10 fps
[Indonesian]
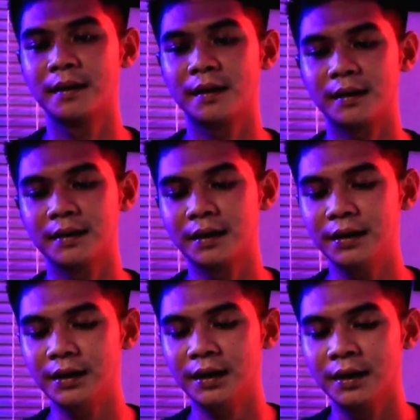Nah,
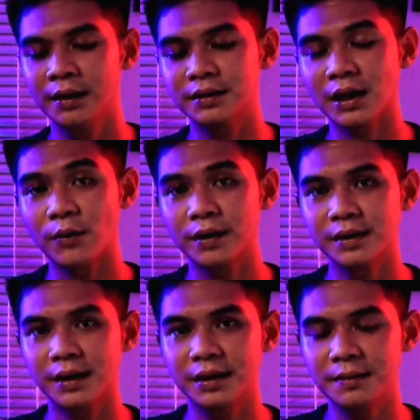jadi
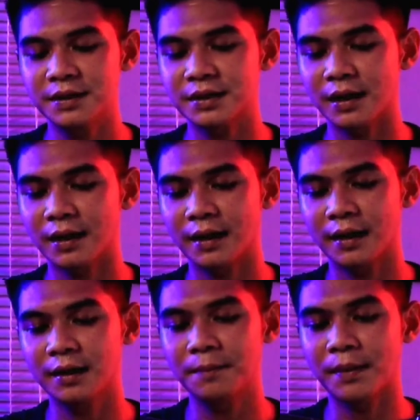cawannya ini bisa
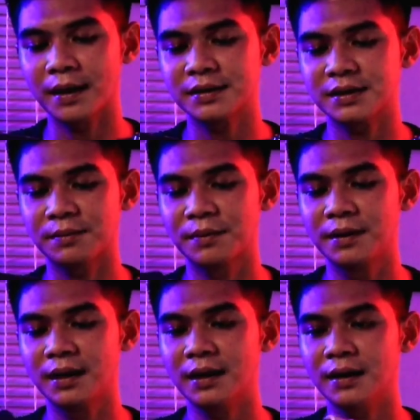kalian lepas
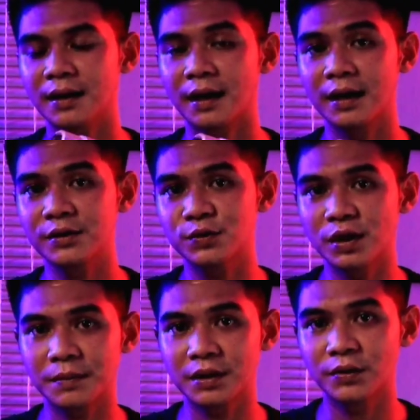apabila kalian
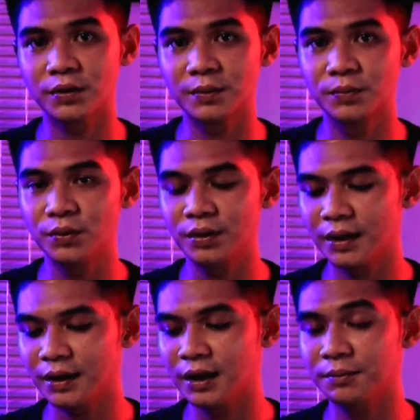sudah menyedot debu
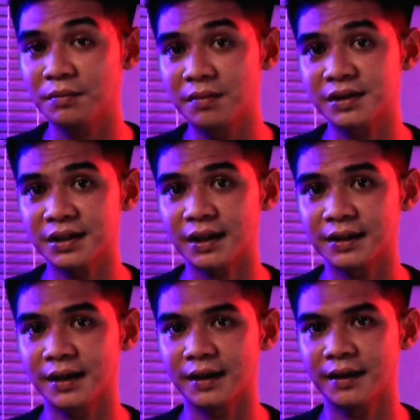dan ingin
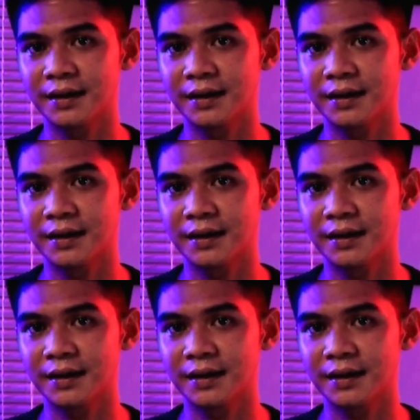membersihkannya.